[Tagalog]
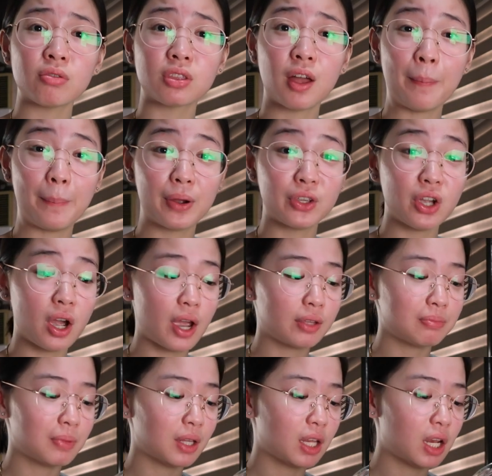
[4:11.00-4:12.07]
Tapang niya
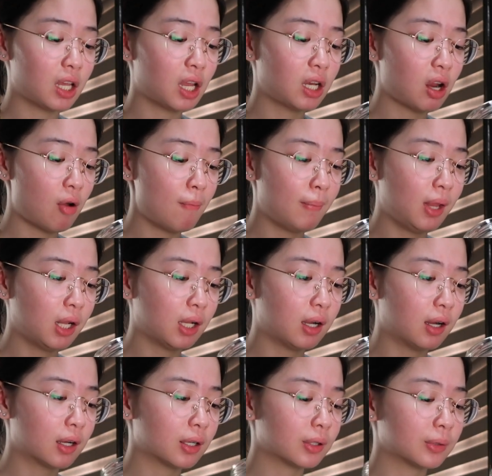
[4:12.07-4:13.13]
kahit may nilagay na akong milk
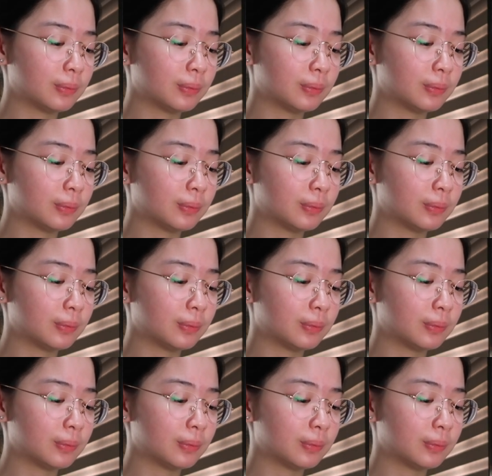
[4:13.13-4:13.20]
ah.